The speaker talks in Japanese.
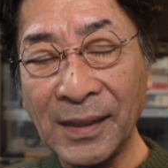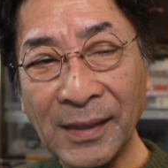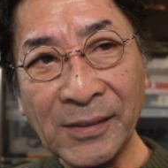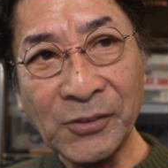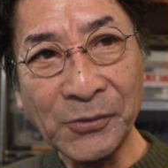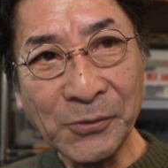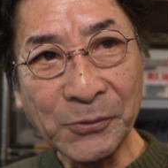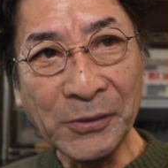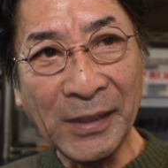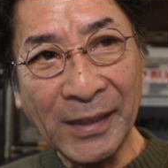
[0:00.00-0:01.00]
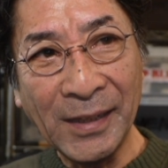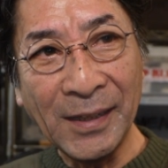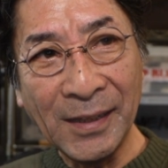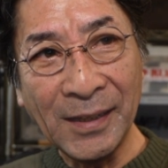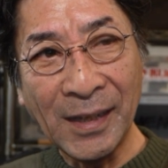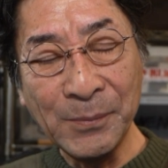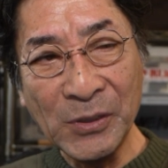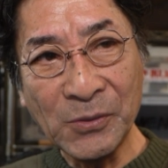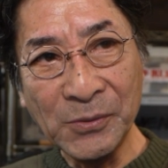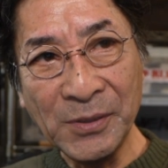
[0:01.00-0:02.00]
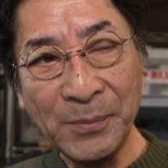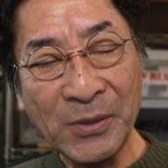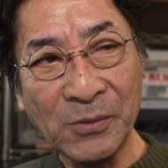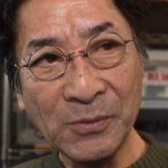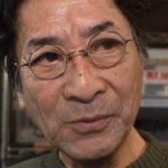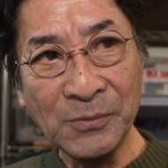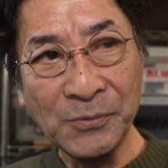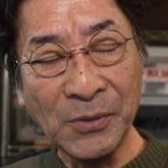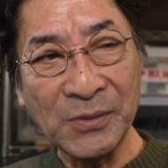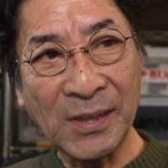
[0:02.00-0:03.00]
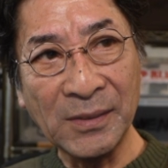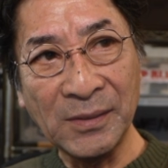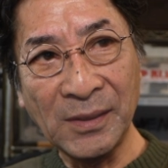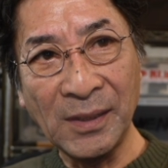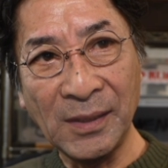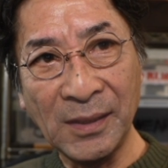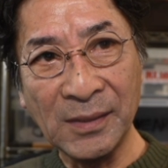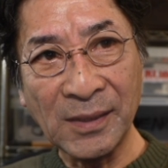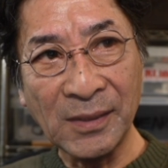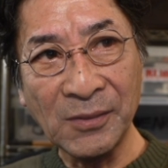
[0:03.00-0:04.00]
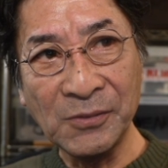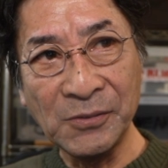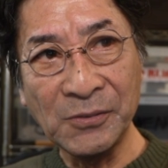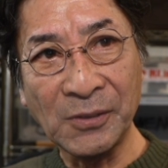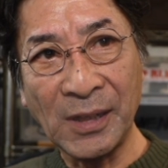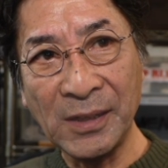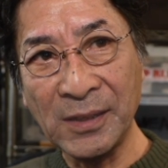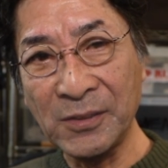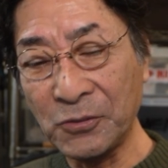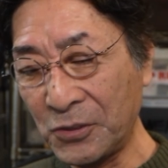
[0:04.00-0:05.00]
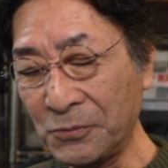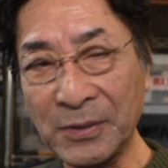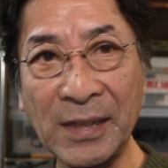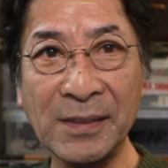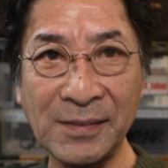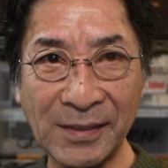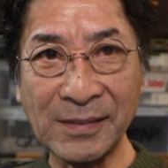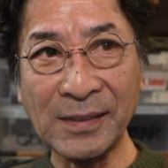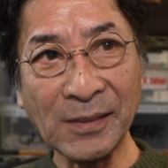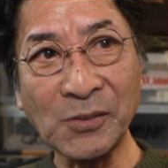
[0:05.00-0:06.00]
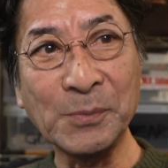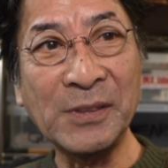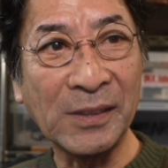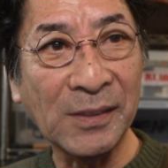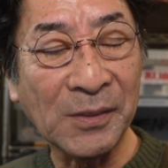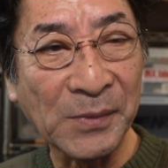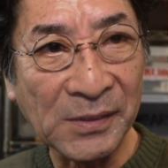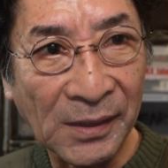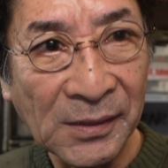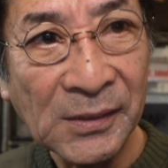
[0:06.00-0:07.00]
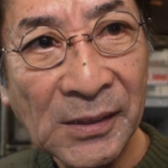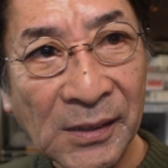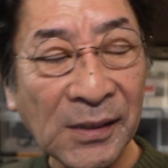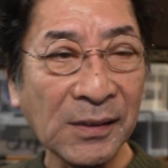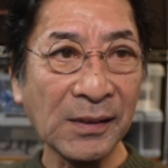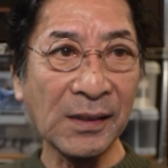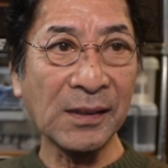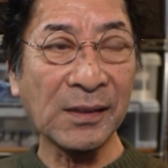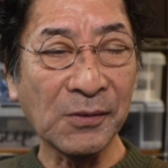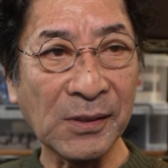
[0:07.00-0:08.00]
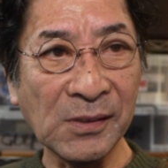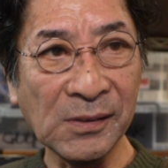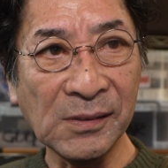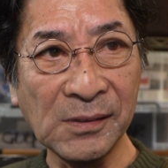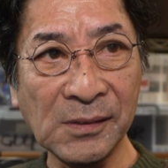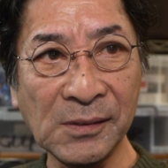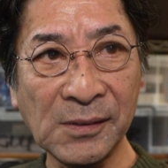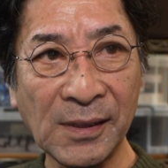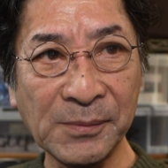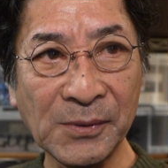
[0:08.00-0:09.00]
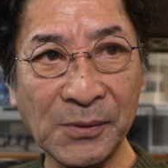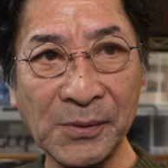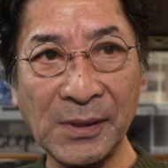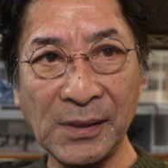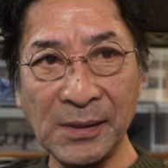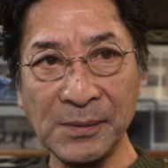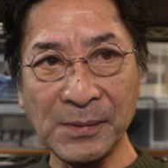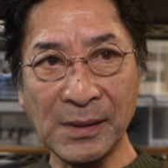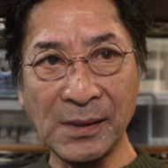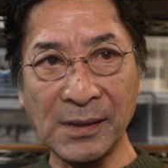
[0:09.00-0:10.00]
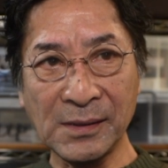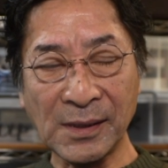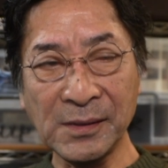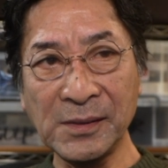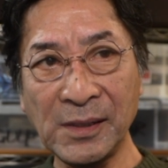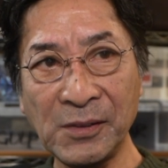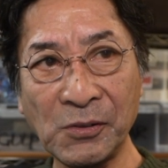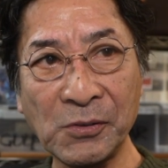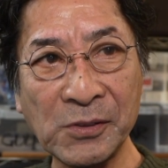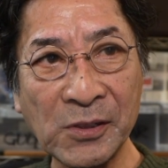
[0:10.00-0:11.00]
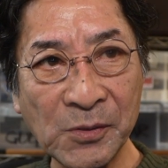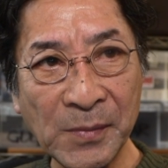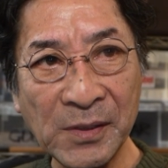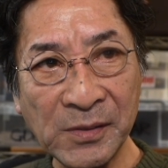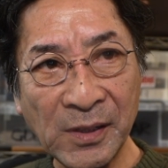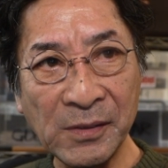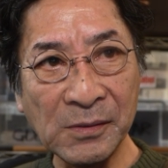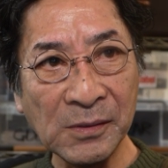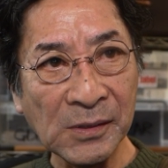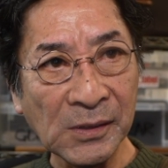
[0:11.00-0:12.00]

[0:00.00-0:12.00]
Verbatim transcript: はいということでねアミコンエビコンを使って、えー、魚を釣るというハイライトシーンをねザザザッと見ていただきましたでなおかつライブの方でね、えー、3人でいろいろ説明している